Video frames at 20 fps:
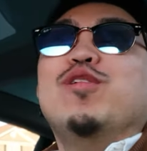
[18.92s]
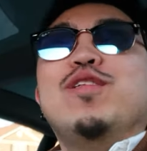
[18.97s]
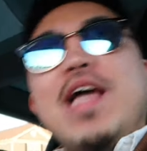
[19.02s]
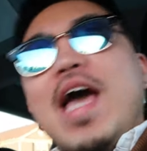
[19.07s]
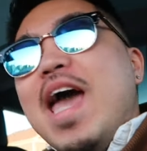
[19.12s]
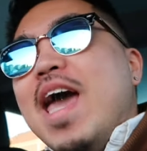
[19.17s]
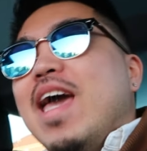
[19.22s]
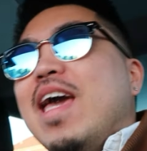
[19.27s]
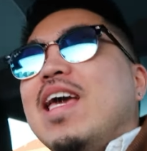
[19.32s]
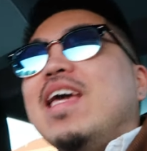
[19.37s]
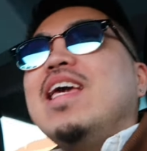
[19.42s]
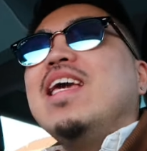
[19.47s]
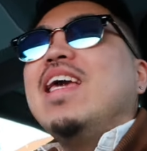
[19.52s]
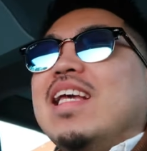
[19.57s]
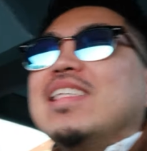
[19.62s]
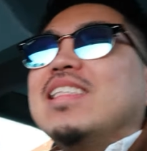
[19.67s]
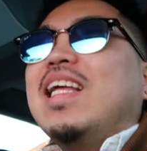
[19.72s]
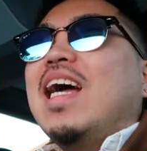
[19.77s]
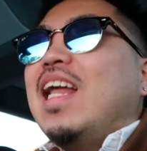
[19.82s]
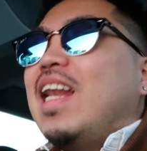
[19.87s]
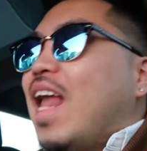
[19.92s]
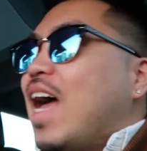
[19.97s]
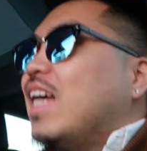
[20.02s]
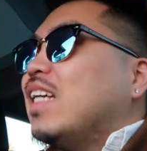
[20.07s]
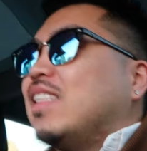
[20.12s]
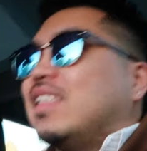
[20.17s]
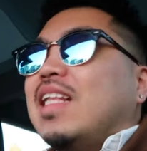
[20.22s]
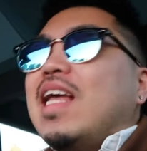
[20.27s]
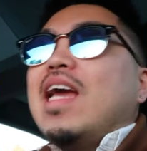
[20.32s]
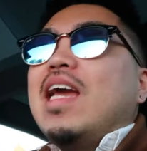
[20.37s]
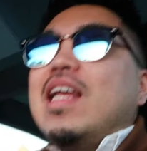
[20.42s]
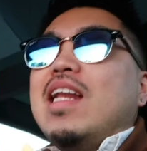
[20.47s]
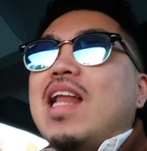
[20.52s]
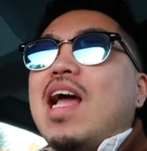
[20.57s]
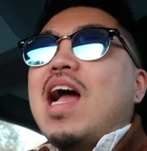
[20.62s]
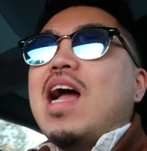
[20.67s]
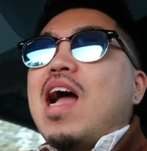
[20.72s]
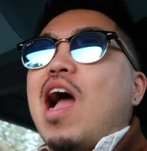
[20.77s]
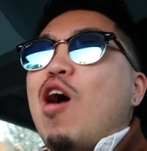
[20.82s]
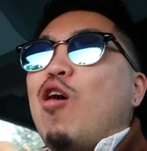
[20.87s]
today is the last day
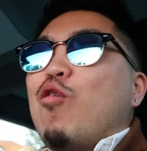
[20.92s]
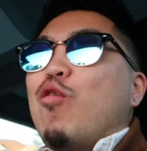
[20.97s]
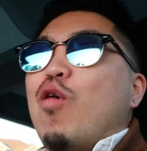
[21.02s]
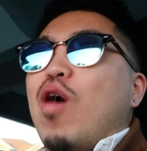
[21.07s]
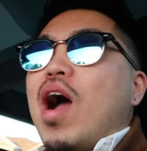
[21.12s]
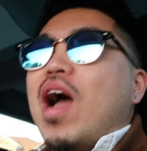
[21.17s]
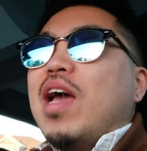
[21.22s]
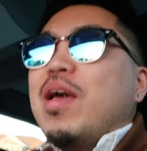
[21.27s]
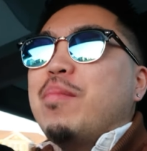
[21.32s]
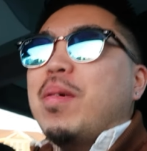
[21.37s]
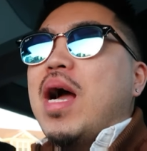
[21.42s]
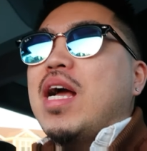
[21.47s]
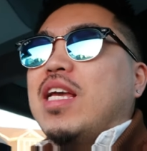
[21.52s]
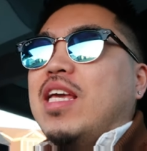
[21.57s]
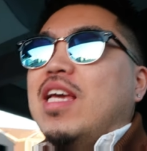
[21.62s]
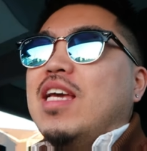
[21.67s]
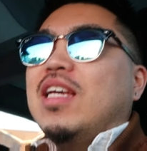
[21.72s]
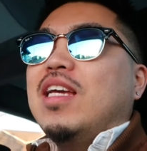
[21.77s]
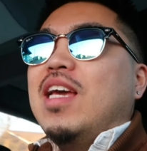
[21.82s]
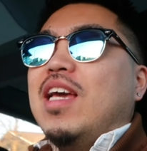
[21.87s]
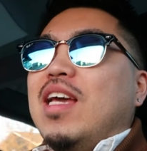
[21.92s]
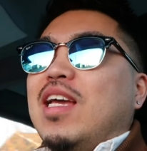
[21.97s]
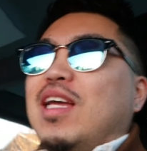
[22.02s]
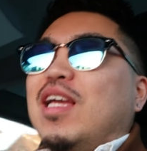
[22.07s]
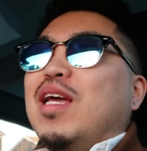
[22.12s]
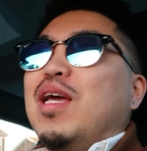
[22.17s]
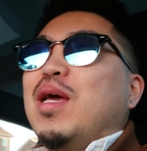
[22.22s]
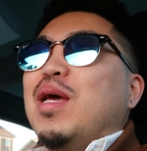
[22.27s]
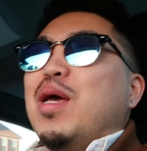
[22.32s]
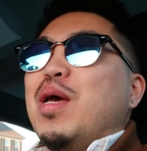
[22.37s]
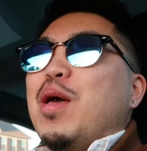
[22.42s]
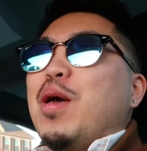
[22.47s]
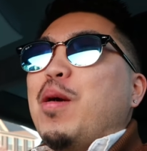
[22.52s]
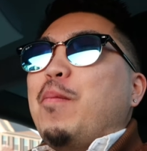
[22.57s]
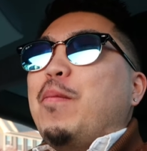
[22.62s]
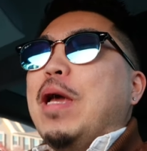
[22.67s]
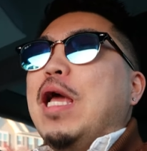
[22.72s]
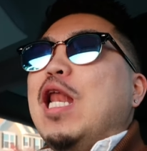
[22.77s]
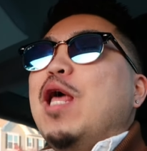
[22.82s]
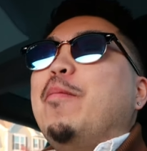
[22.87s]
na ako ay magiging
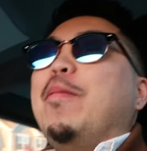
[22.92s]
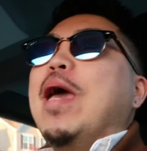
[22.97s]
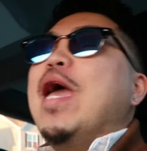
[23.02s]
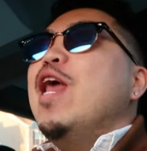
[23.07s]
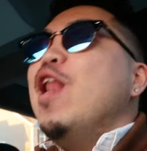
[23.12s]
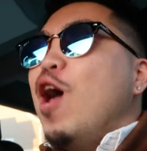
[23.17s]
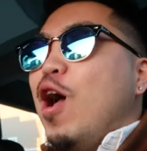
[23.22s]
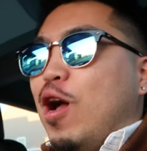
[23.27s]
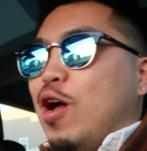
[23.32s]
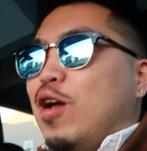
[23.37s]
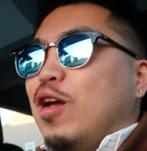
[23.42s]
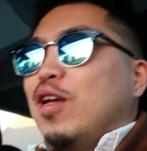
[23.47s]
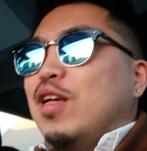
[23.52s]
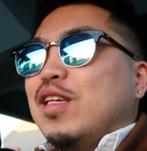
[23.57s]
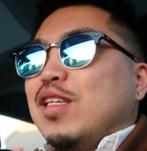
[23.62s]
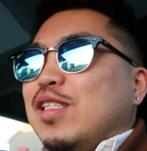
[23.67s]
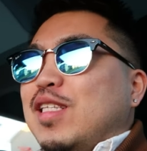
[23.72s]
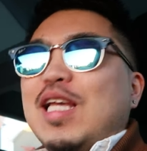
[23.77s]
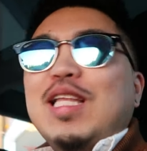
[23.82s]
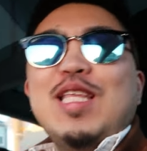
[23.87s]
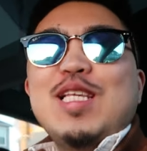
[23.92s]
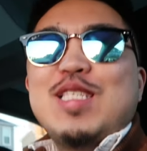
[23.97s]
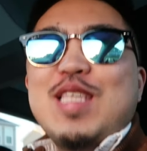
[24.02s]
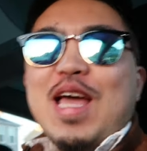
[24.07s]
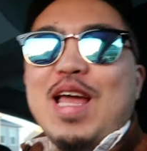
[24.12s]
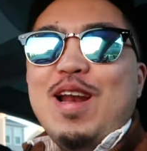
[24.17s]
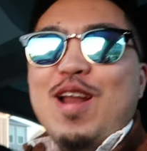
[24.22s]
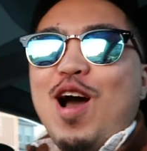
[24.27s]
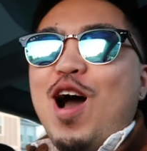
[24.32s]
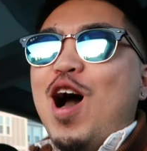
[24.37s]
Pilipina citizen.